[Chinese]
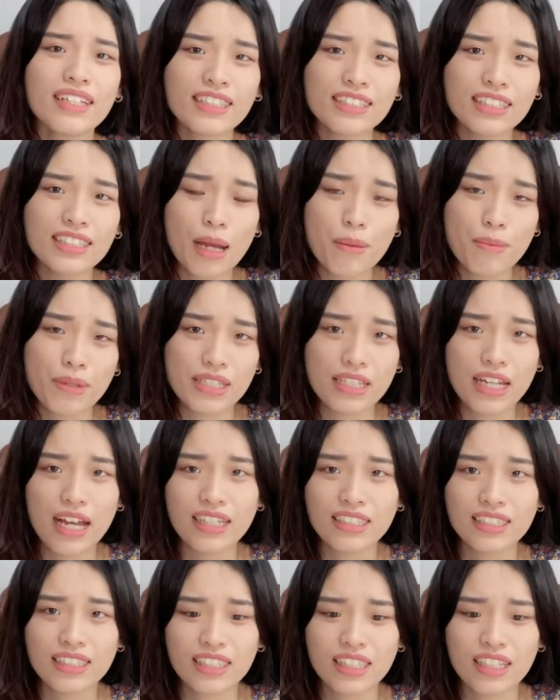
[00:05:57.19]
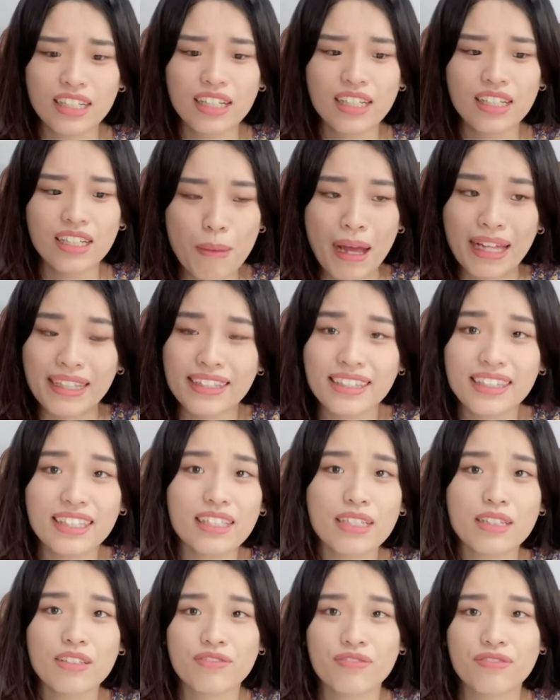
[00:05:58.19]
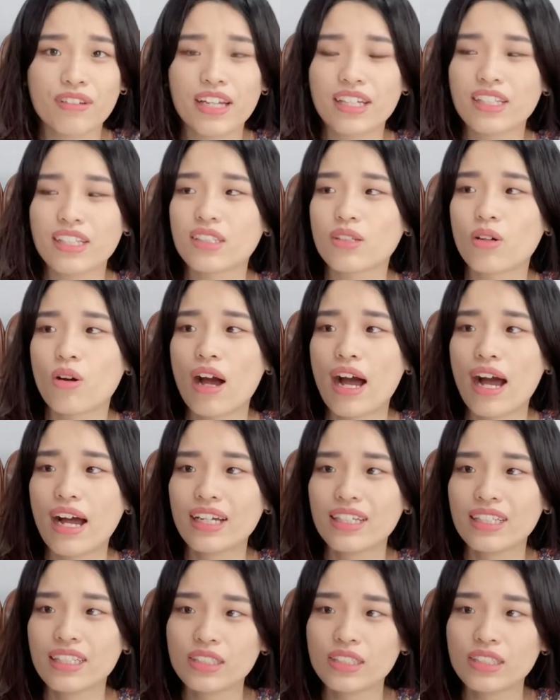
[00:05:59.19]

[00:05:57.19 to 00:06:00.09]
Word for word: 橡皮擦屑满地飞的话，